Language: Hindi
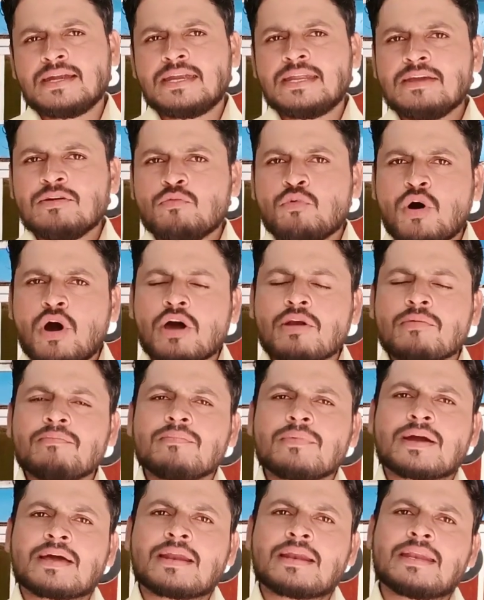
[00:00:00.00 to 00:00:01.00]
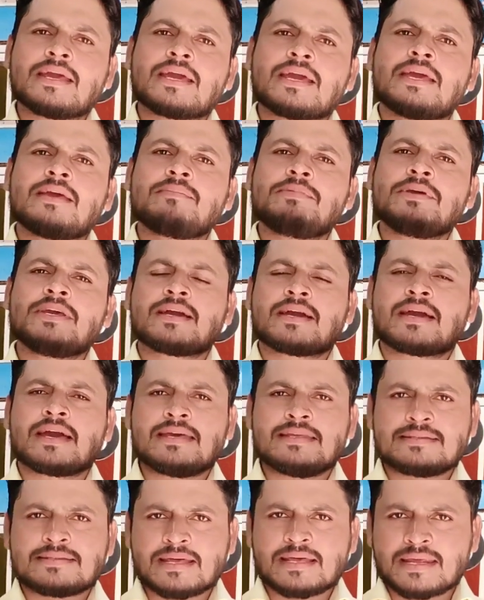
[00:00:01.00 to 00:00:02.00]
डिवॉर्म करने के भी
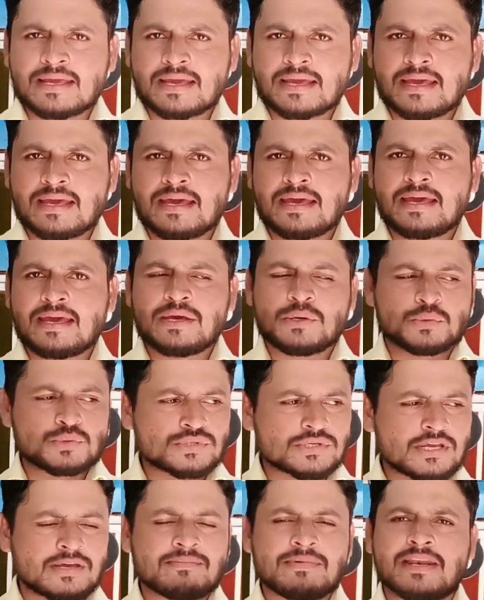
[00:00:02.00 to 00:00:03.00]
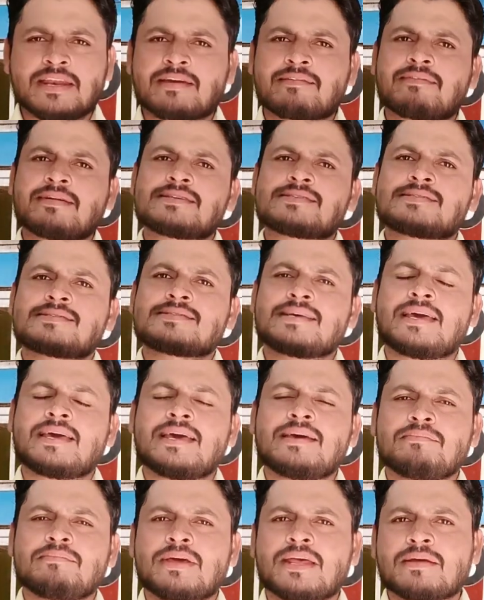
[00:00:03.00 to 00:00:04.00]
कई तरीके हैं उसके भी रिक्वेस्ट
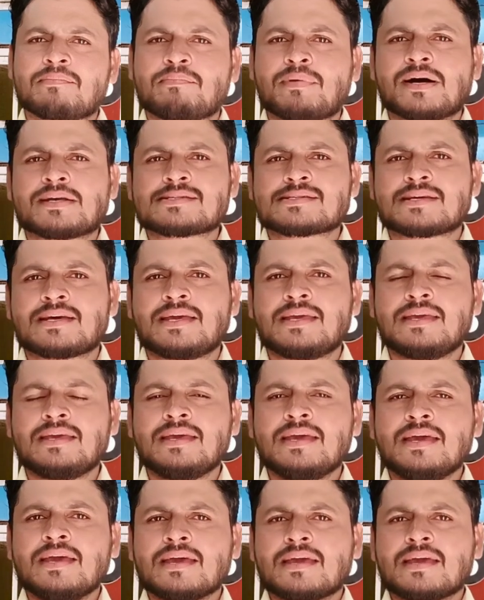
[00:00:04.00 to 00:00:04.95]
है मेरे पास कई